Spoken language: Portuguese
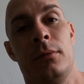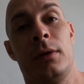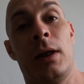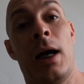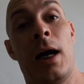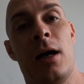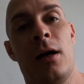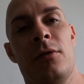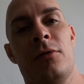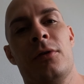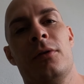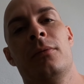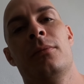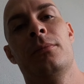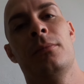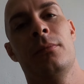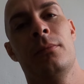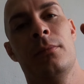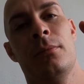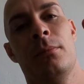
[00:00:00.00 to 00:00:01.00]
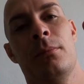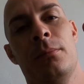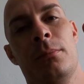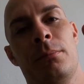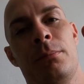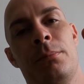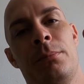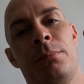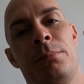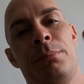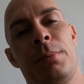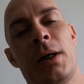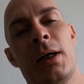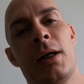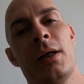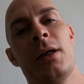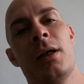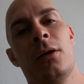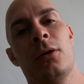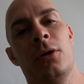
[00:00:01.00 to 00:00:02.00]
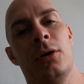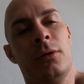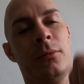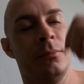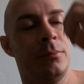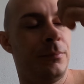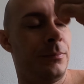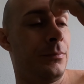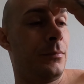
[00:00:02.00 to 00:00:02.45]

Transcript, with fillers: Tá. Para aí agora.